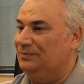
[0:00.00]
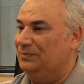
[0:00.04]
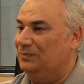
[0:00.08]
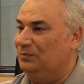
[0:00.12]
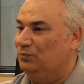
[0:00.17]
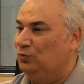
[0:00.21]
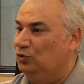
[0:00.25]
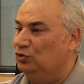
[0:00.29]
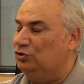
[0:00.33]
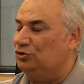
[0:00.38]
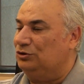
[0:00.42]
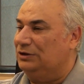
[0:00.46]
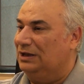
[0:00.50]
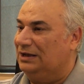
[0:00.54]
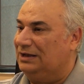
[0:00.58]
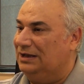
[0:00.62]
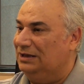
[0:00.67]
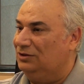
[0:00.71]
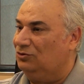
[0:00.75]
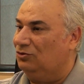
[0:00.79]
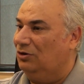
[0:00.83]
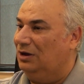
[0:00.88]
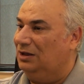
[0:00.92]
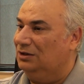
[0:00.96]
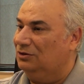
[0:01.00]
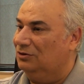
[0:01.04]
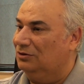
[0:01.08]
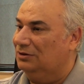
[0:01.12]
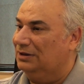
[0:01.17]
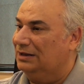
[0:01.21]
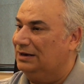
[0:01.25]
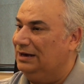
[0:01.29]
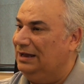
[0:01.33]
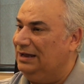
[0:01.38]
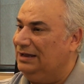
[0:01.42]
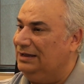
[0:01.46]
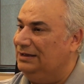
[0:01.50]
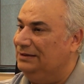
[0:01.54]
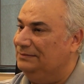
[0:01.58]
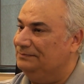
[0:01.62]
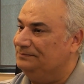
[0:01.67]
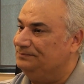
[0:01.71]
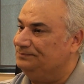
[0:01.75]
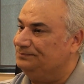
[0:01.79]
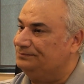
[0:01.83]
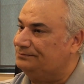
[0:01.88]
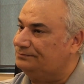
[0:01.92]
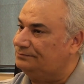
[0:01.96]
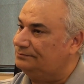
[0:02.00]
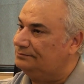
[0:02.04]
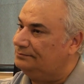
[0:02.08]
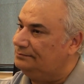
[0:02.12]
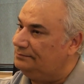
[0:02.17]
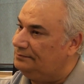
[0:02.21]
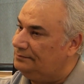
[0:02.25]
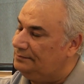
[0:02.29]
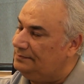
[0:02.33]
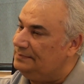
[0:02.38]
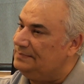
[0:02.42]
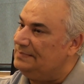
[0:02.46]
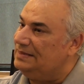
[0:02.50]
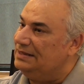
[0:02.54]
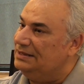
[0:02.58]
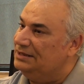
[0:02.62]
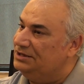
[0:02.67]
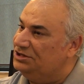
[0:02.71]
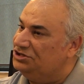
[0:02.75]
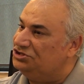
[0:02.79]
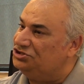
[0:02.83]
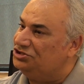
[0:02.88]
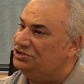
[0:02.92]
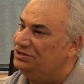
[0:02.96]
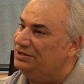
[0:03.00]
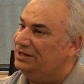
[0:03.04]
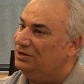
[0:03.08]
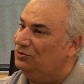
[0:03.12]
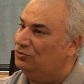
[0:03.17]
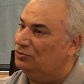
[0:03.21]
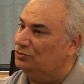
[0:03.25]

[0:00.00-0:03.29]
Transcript: mutlaka doğal olarak işinden